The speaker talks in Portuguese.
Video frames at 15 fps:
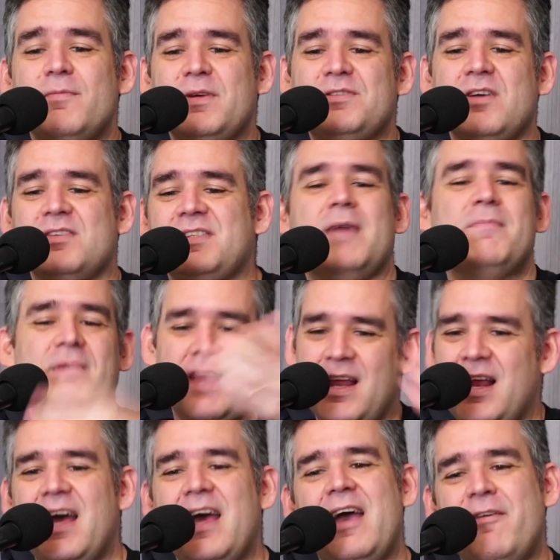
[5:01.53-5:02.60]
pessoal sabe quem
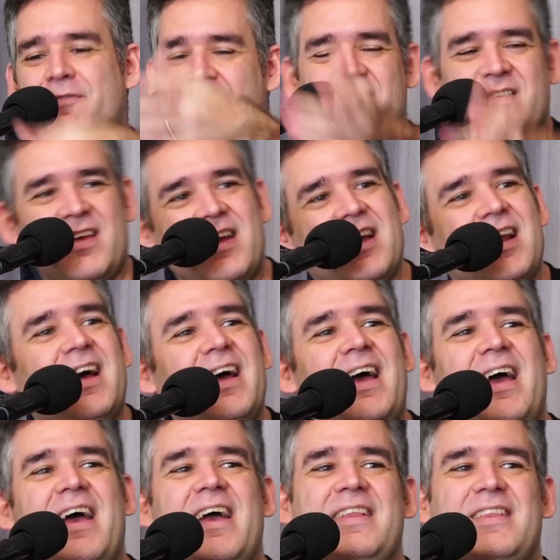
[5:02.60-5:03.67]
ela é, filha de quem que ela
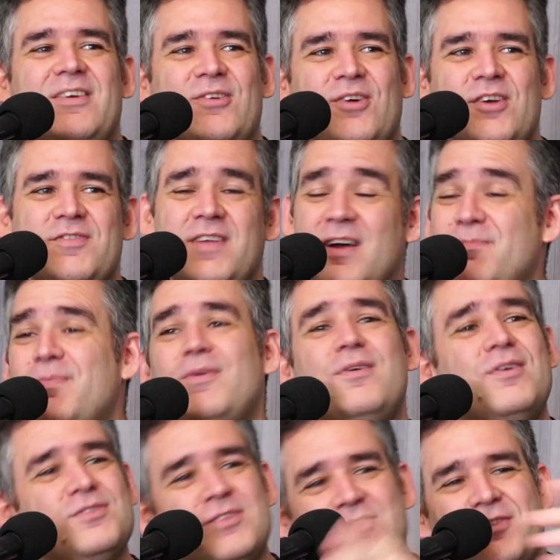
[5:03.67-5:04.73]
é, então hum. gosta de uhum. falar,
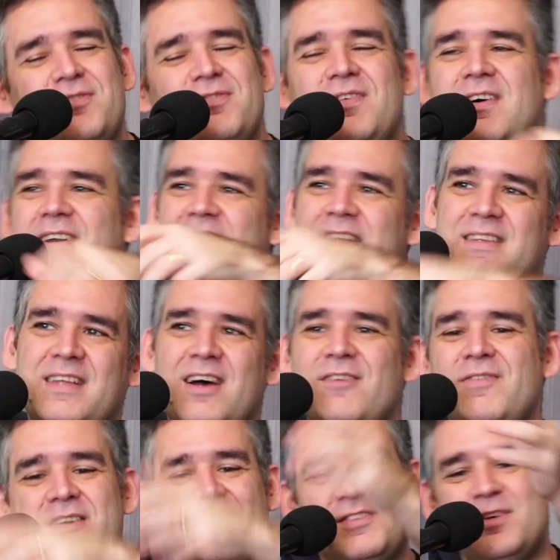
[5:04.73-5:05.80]
pô, sou seu fã e tal,
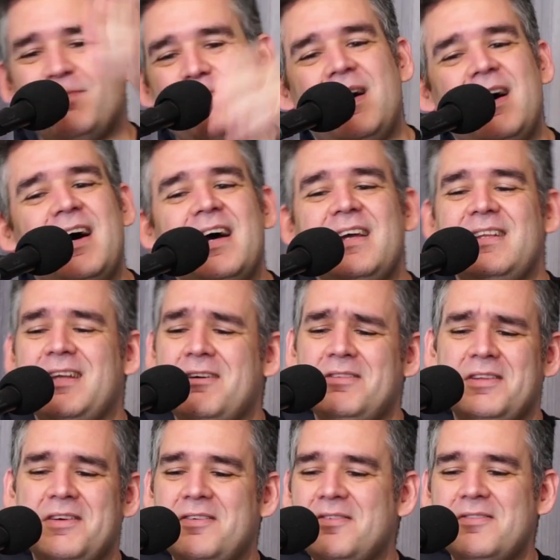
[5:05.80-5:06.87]
falo do seu pai e tal.
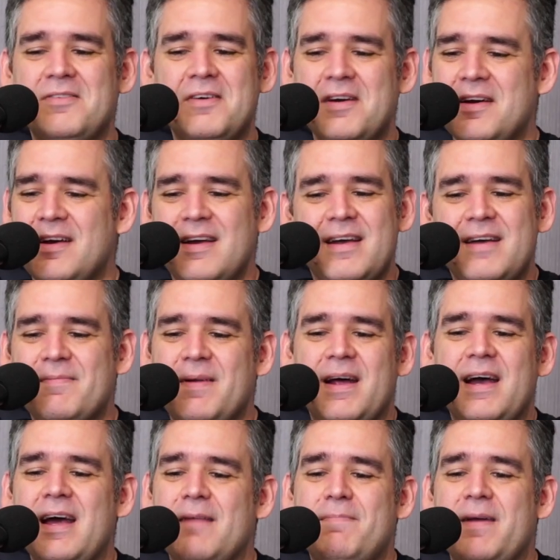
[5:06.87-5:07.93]
Então,
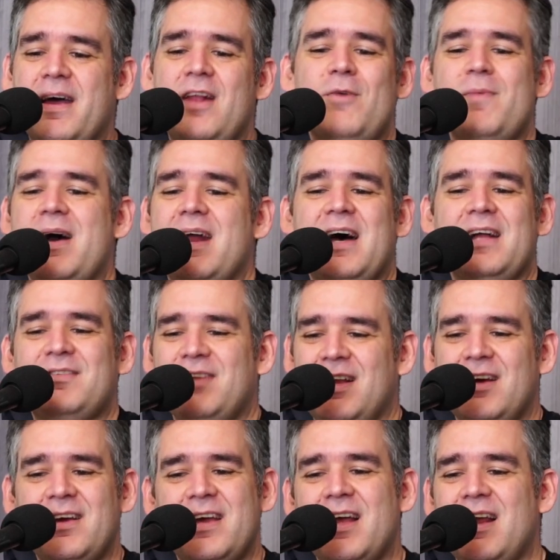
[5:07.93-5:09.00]
pra ela, pra ela é um barato, e
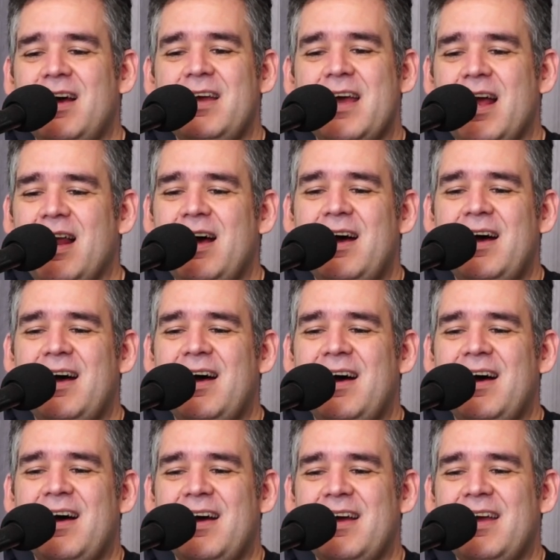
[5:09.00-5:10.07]
ela, e ela, e
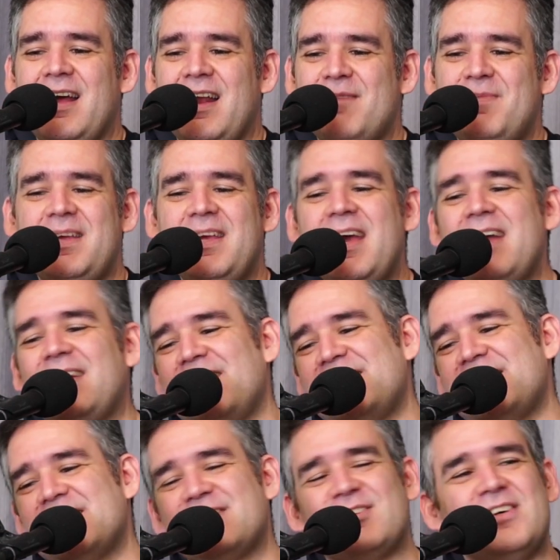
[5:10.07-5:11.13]
ela, e ela é briguenta com
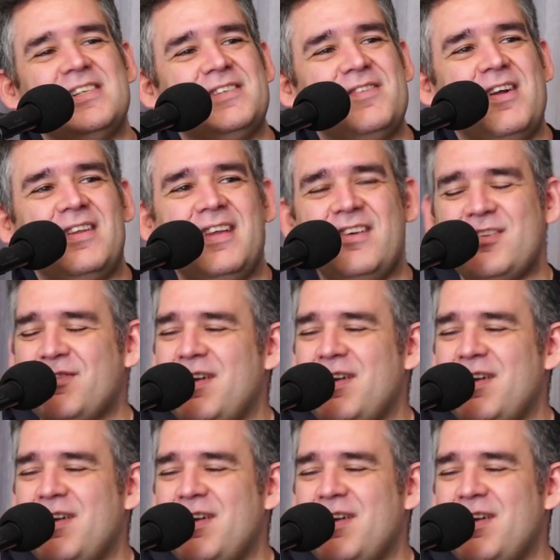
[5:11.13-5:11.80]
essas coisas, ela não deixa